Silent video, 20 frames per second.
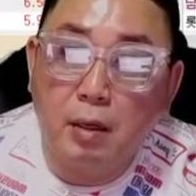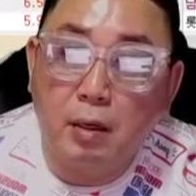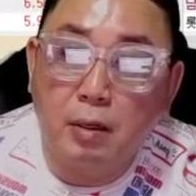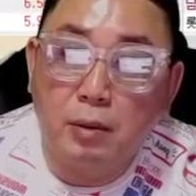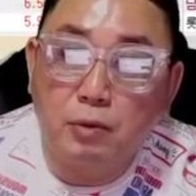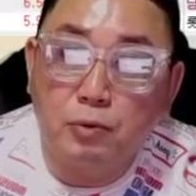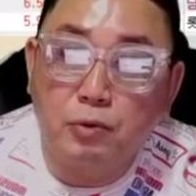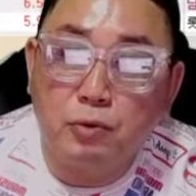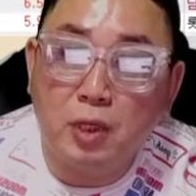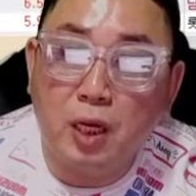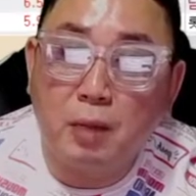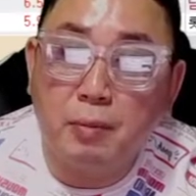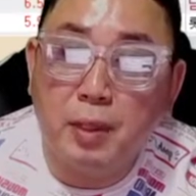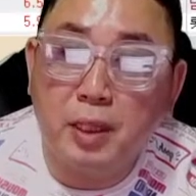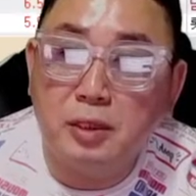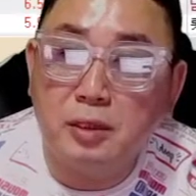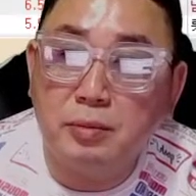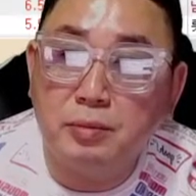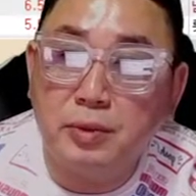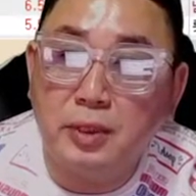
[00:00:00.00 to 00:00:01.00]
누가
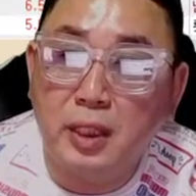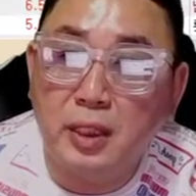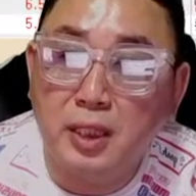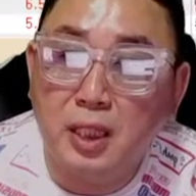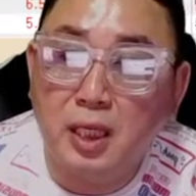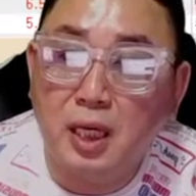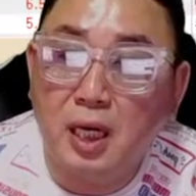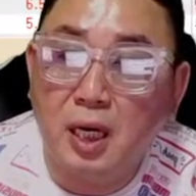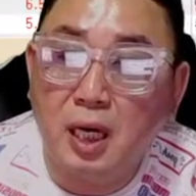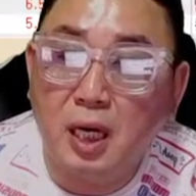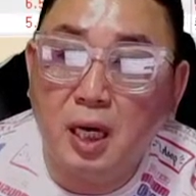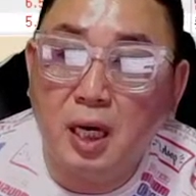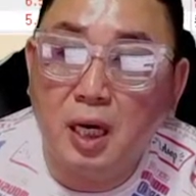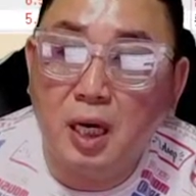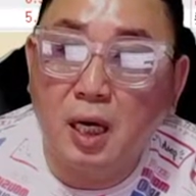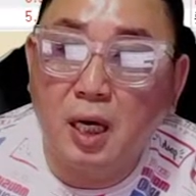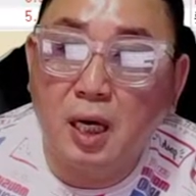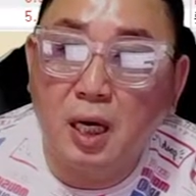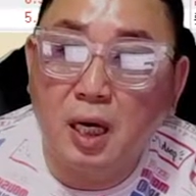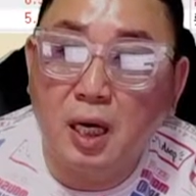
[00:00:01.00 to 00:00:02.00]
매집을 하냐,
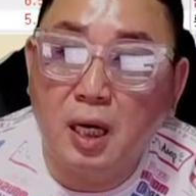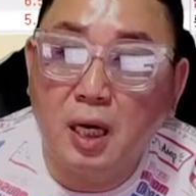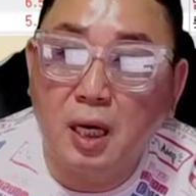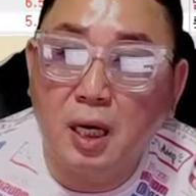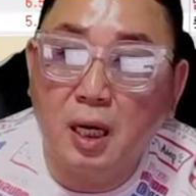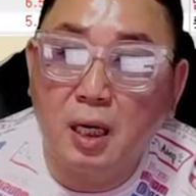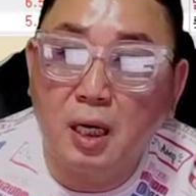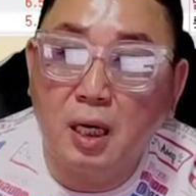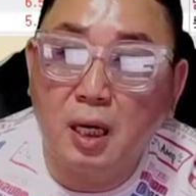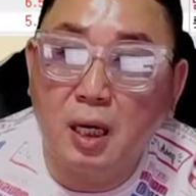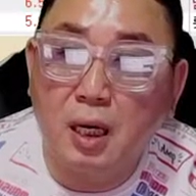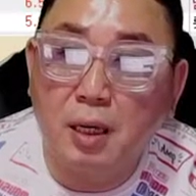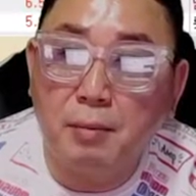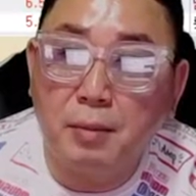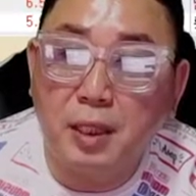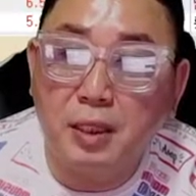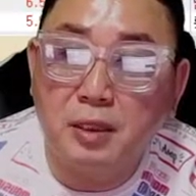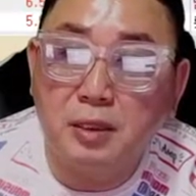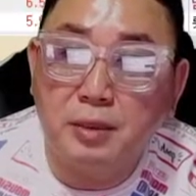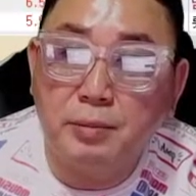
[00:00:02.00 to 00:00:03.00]

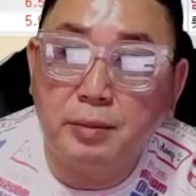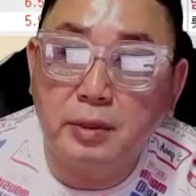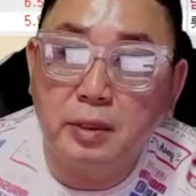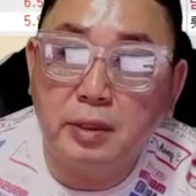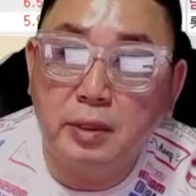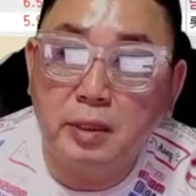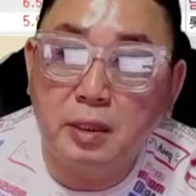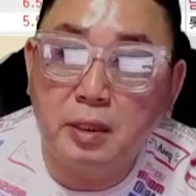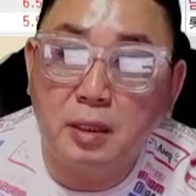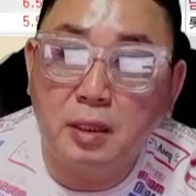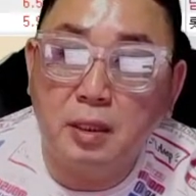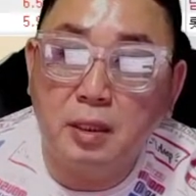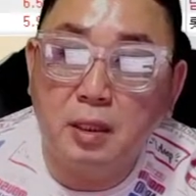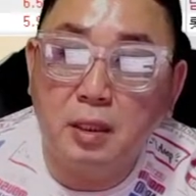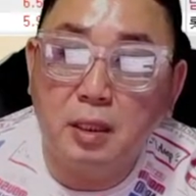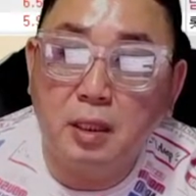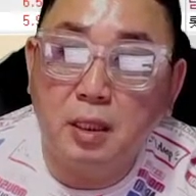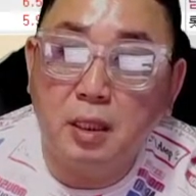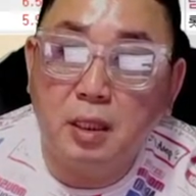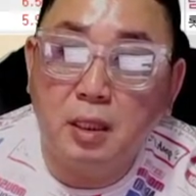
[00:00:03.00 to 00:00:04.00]
매집을
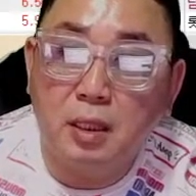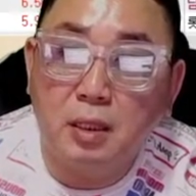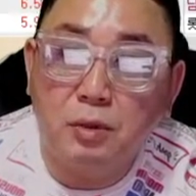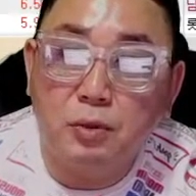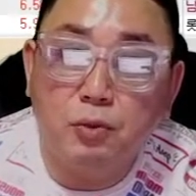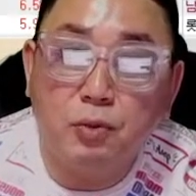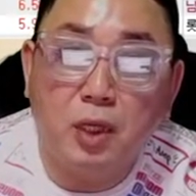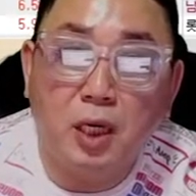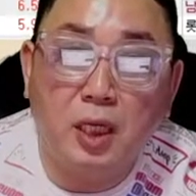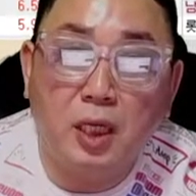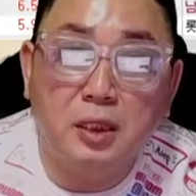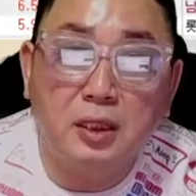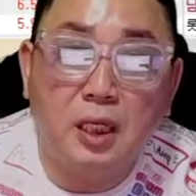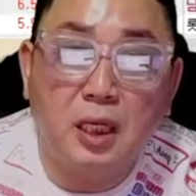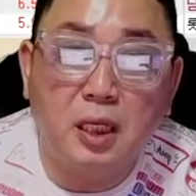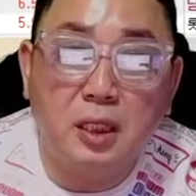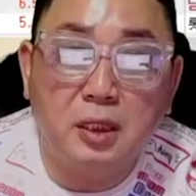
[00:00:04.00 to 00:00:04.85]
누가 하냐.